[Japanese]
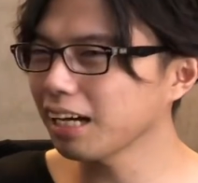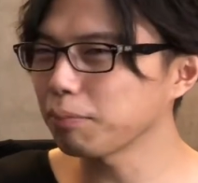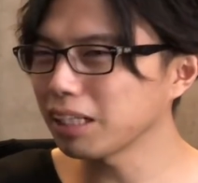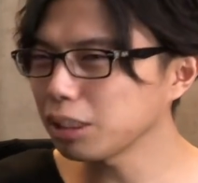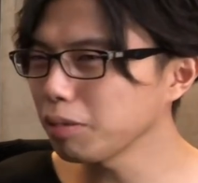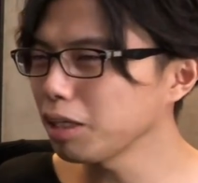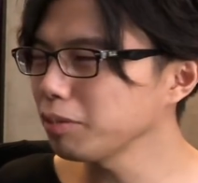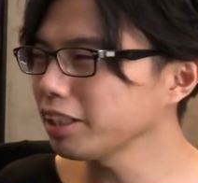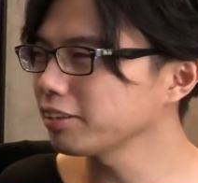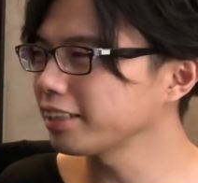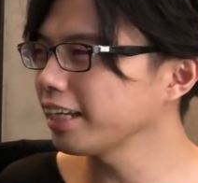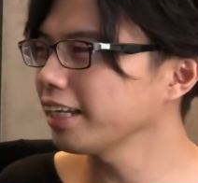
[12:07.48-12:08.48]
カー真面目に見
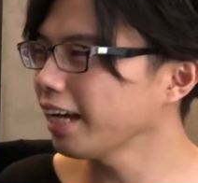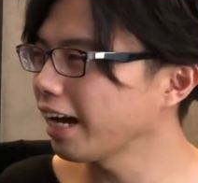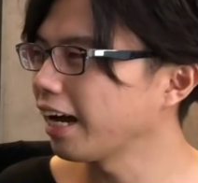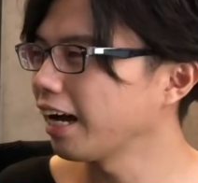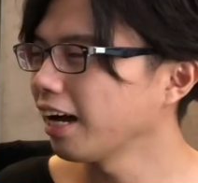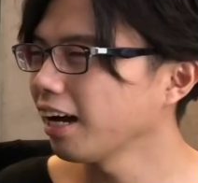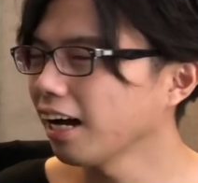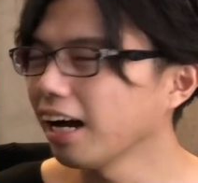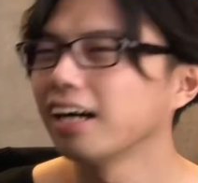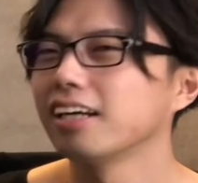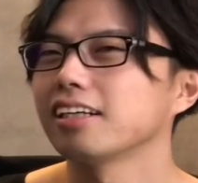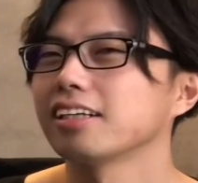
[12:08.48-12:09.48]
てる全員が
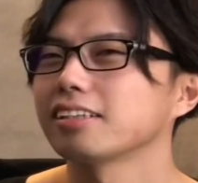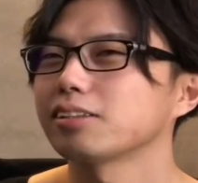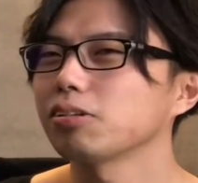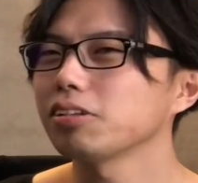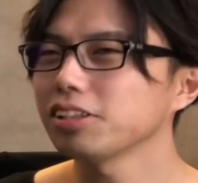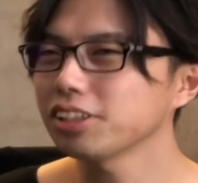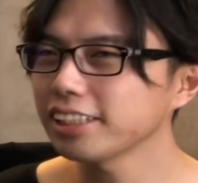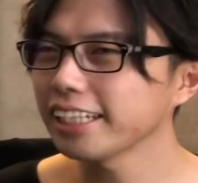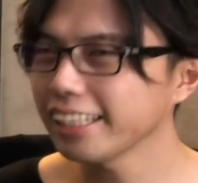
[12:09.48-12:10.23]
あそういう試